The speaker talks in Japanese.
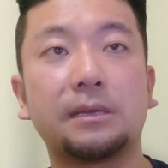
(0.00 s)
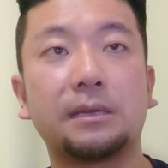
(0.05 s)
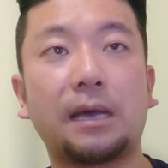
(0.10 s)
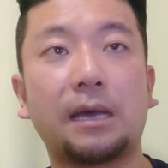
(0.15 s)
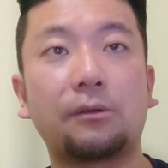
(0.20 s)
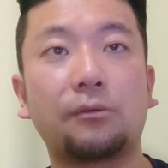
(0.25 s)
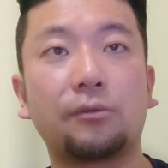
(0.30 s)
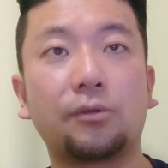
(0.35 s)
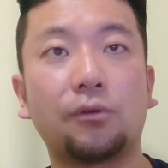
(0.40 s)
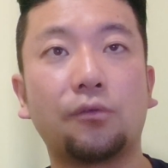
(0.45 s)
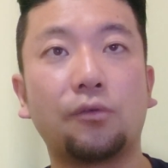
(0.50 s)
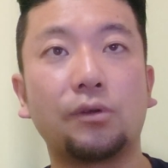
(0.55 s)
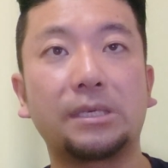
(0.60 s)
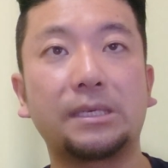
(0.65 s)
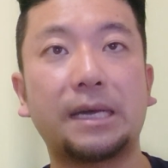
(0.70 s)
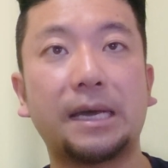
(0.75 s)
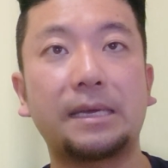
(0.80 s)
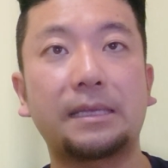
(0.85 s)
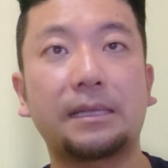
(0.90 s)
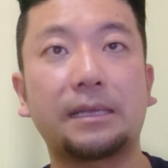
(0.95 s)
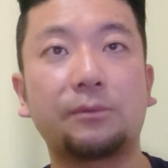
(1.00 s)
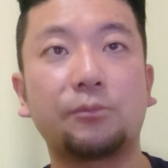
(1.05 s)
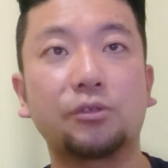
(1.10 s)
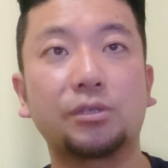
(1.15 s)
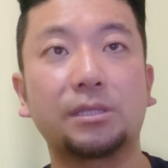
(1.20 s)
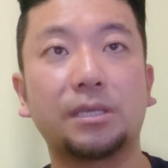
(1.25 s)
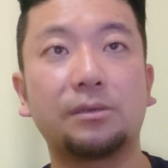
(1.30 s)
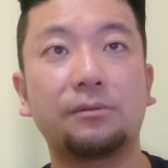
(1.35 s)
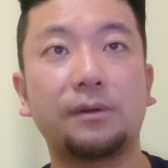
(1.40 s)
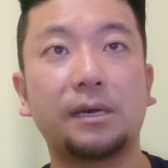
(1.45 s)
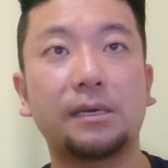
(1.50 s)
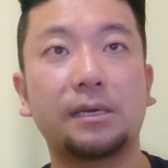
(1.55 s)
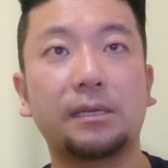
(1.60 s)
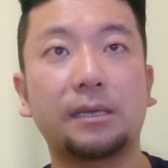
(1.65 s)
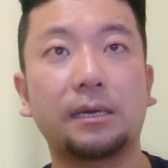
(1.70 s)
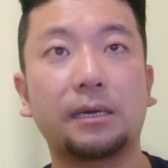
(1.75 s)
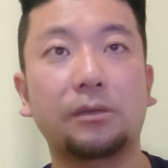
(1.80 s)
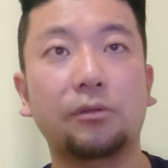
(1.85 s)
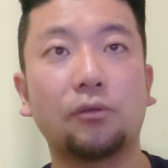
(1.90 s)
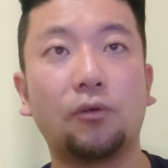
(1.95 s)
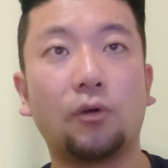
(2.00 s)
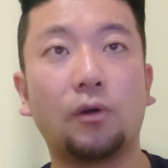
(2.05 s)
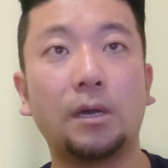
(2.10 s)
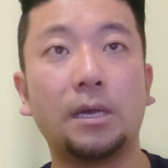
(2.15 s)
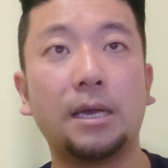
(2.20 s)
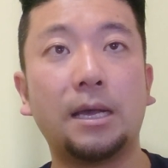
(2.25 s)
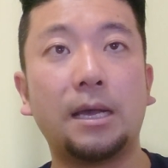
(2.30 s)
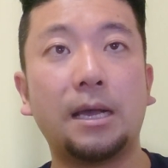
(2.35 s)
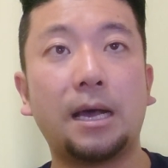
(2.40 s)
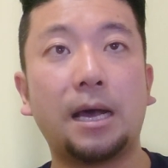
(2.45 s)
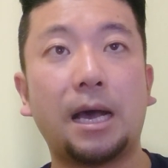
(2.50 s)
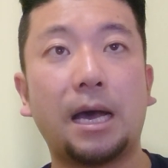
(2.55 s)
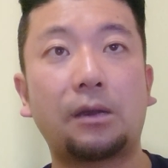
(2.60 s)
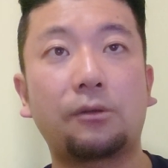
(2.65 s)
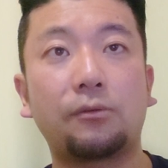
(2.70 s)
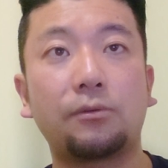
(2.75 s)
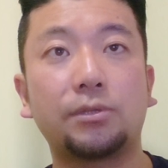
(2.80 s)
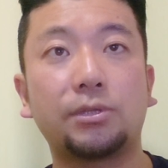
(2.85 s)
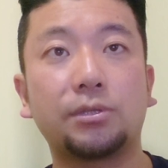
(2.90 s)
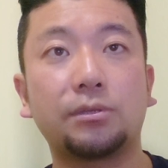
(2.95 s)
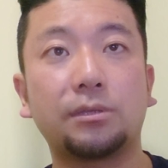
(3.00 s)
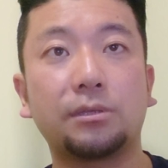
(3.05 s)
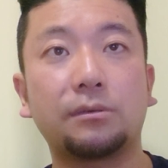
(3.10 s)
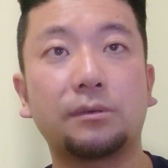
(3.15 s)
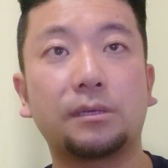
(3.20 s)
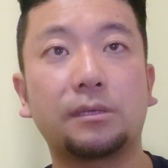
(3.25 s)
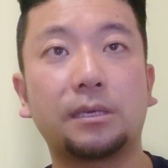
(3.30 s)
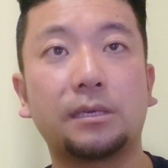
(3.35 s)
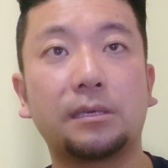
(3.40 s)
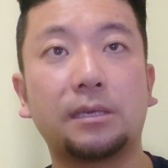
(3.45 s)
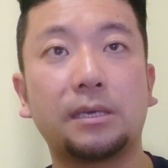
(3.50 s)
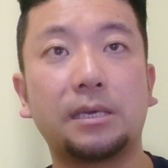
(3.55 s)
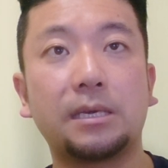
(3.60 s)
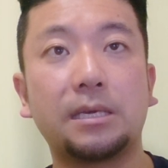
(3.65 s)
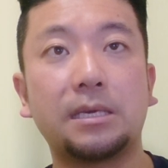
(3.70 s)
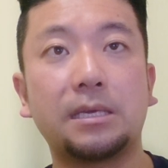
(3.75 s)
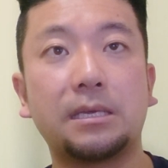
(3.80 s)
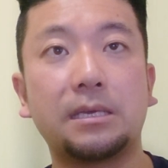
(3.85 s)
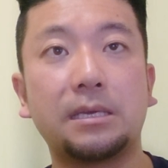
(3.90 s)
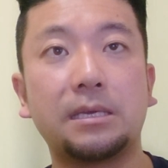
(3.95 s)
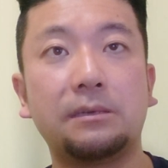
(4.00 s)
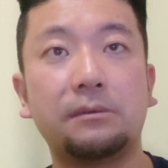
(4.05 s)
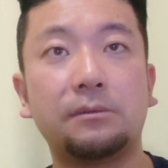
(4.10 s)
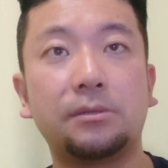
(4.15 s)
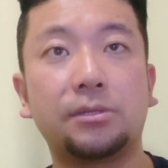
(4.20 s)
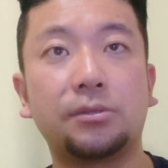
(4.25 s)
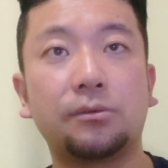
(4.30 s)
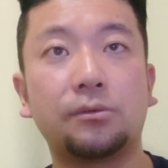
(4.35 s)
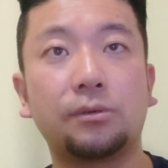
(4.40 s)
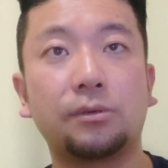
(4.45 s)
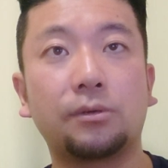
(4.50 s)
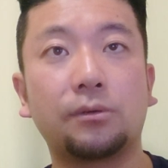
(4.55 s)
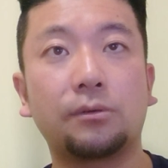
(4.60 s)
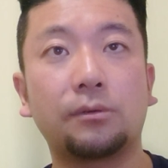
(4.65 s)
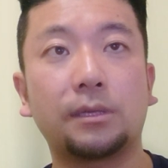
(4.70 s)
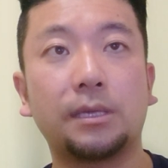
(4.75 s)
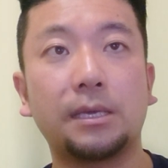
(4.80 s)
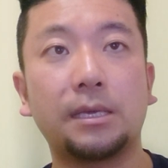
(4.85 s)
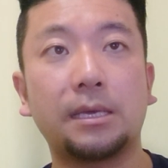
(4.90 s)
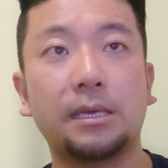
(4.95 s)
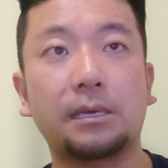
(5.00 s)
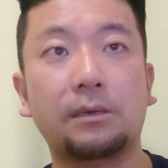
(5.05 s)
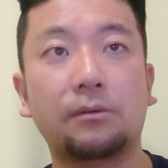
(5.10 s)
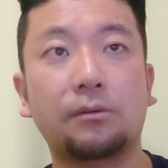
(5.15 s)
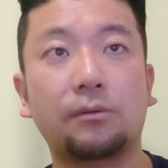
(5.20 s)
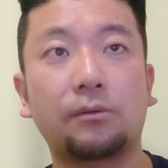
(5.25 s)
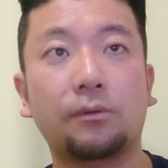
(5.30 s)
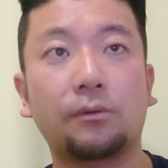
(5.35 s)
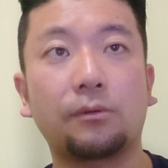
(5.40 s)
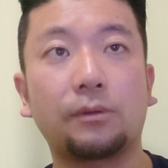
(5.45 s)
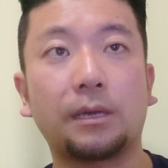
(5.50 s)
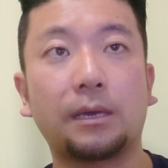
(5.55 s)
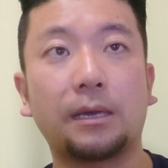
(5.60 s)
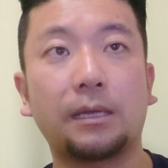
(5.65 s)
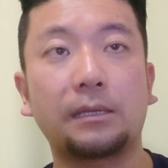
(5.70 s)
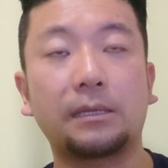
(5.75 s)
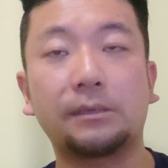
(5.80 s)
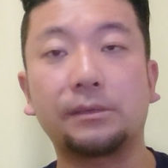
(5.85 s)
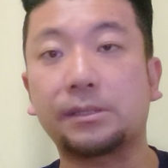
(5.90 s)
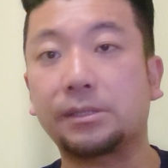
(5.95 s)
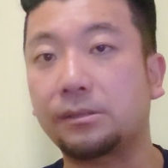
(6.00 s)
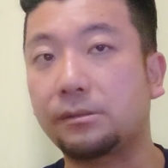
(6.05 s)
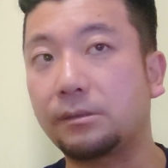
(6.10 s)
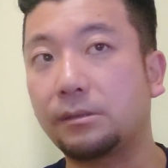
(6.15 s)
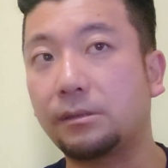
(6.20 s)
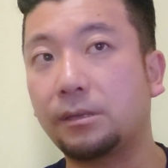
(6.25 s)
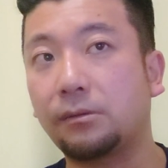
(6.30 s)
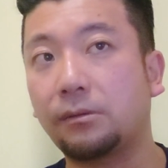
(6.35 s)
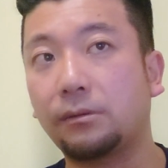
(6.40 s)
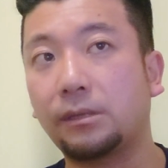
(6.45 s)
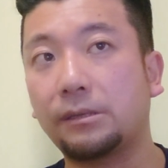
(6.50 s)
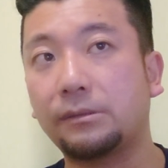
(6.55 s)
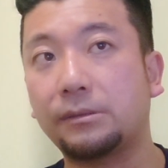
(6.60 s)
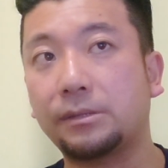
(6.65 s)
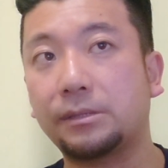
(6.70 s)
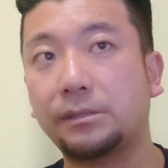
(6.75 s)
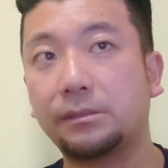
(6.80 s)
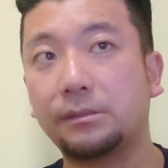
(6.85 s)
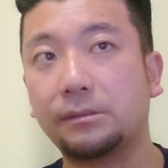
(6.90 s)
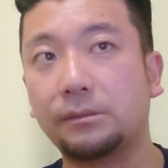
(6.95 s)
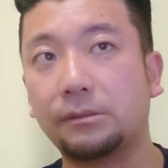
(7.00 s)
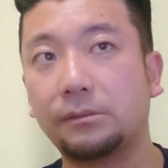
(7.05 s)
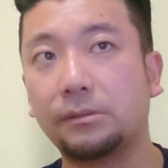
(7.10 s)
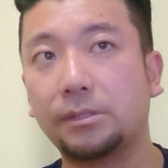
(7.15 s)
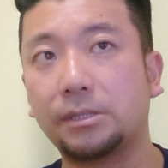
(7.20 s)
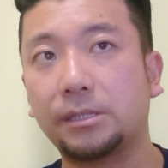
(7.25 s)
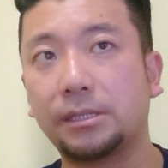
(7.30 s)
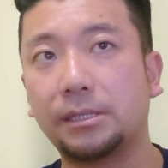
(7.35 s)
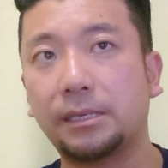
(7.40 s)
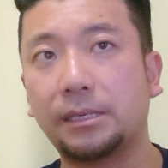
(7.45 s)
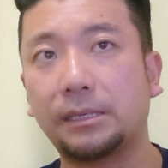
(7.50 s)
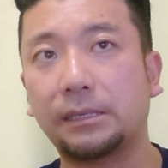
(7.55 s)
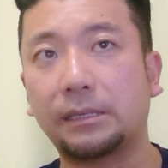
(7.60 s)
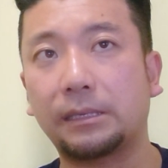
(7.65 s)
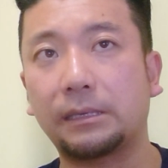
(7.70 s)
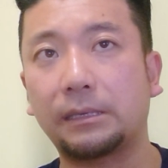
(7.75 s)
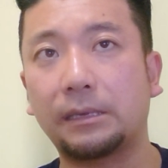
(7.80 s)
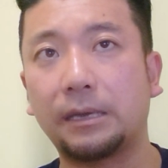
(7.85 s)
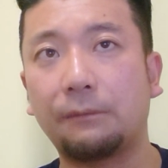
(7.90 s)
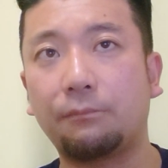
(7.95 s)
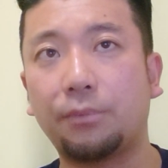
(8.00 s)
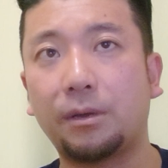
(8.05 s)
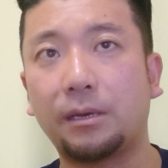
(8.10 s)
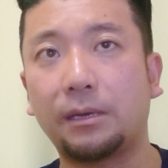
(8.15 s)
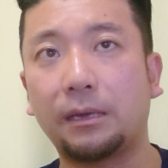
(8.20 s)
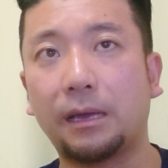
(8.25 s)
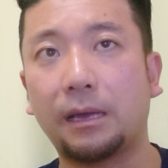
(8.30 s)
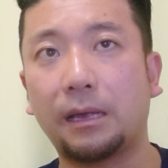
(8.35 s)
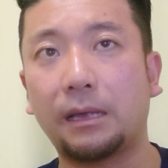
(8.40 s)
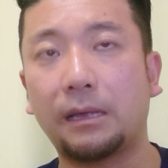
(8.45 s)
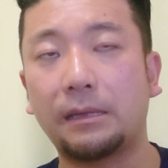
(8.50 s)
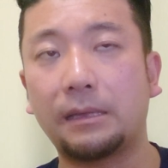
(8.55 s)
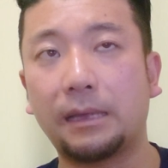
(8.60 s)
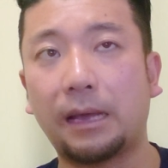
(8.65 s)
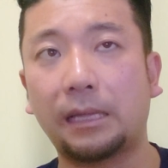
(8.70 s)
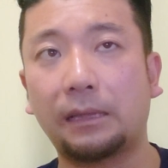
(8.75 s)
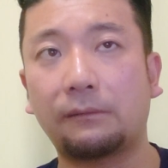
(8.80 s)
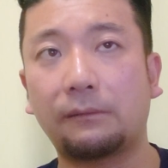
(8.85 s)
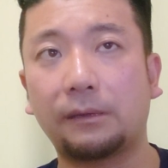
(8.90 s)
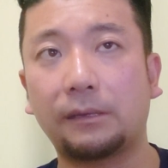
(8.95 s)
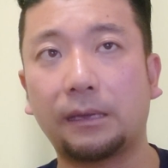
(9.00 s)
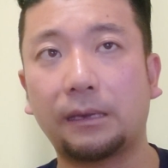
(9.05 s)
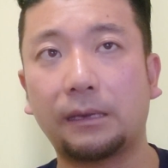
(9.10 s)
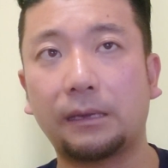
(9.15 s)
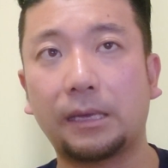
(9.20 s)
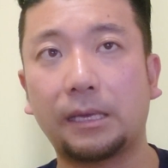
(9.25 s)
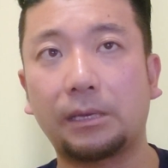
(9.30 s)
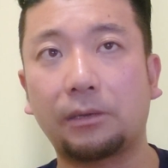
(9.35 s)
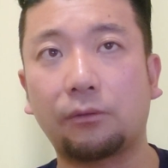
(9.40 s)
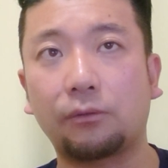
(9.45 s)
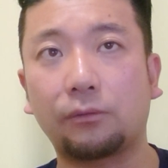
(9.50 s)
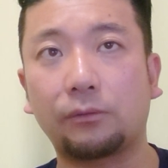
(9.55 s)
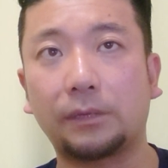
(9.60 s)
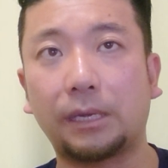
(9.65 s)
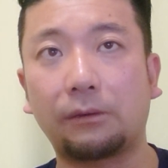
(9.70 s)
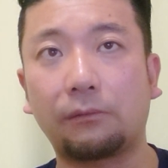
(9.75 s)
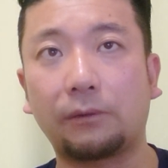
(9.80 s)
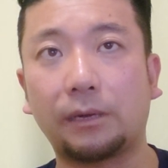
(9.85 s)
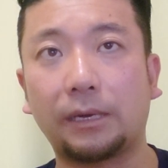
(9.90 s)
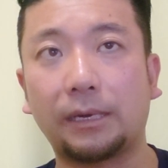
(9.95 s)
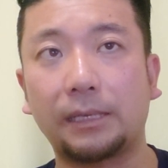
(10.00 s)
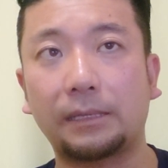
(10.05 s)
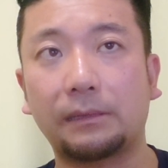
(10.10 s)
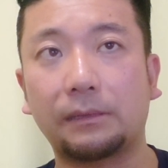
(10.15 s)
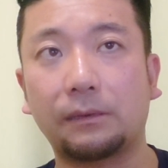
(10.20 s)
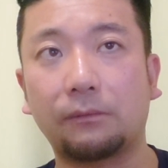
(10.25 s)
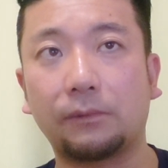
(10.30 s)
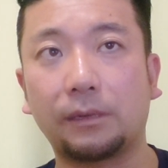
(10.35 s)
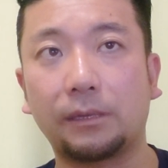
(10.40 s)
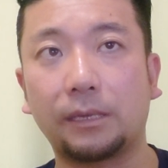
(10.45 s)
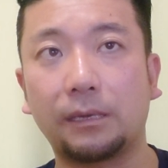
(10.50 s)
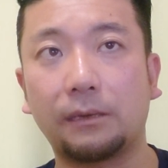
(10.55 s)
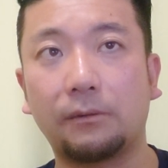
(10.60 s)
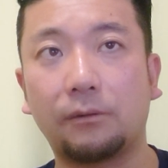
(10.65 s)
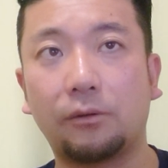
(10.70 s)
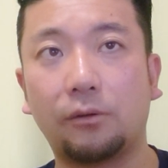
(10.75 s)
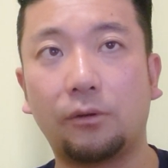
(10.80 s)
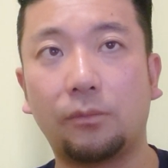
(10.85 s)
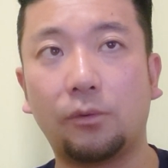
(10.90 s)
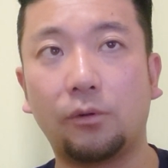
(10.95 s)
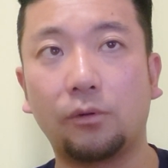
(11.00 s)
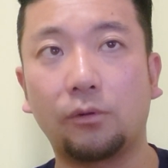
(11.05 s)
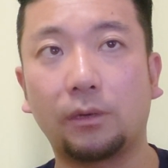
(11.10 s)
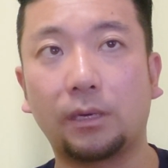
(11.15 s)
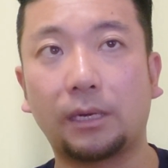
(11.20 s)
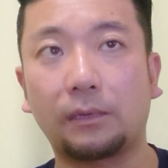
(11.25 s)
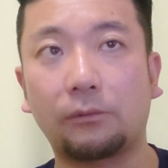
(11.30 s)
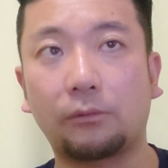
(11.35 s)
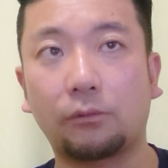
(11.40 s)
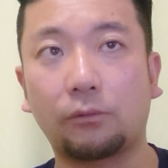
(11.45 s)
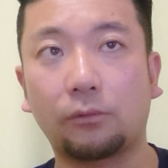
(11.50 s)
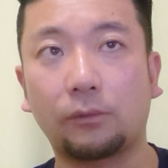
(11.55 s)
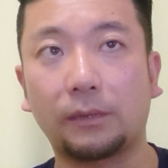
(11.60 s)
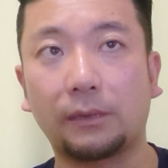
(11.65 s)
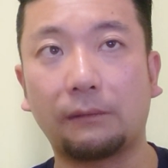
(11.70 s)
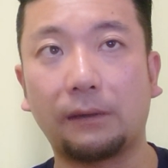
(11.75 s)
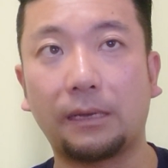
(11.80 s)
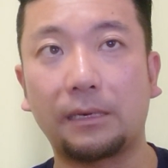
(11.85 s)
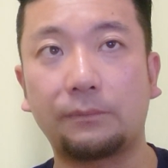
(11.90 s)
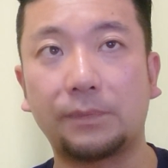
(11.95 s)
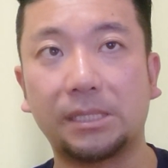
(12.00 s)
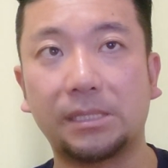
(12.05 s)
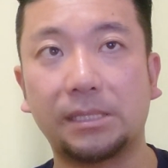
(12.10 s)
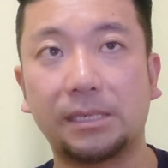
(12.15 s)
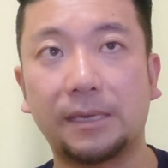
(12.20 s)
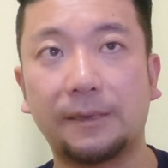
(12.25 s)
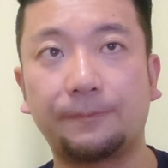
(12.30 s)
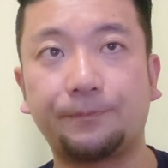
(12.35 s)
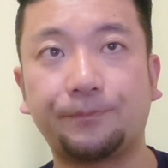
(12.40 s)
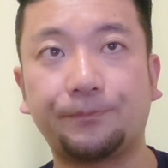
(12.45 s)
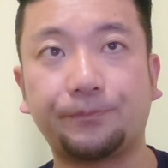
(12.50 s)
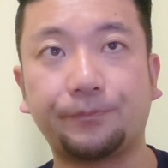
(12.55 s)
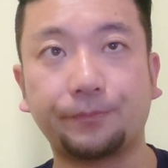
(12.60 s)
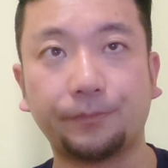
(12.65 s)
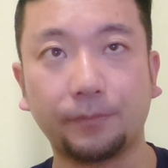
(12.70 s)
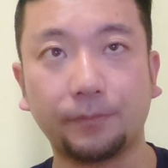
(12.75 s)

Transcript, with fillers: あの量を控えたりもしてるわけだけど波浪注意報が出ている状況でこのような判断をするってことは普通としてねやっぱりあってはならないことなのかなっていうのはね思うことではありますね。